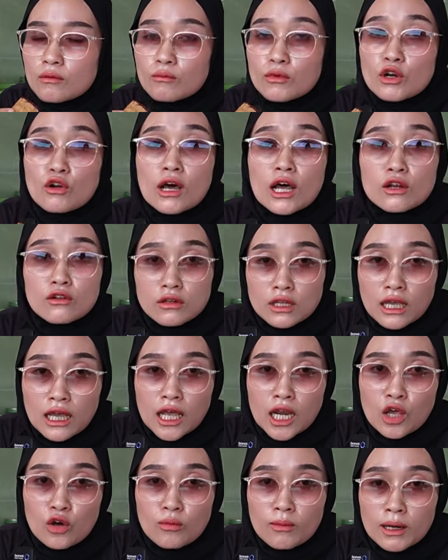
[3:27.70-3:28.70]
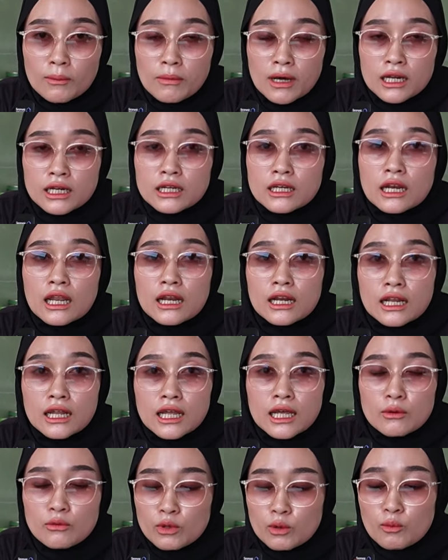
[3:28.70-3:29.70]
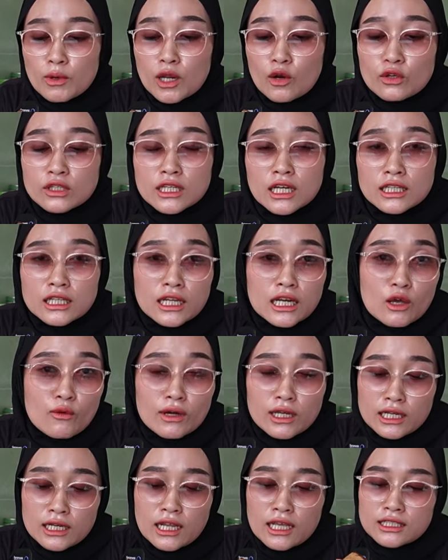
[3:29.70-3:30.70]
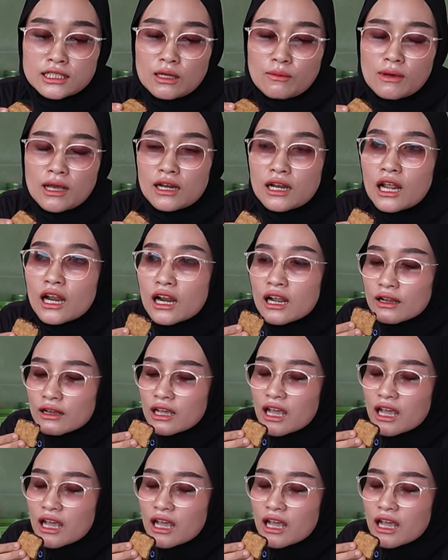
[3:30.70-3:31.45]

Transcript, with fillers: Kedua dulu Allahumma barik lana fima rojakana wakin aja ajabana.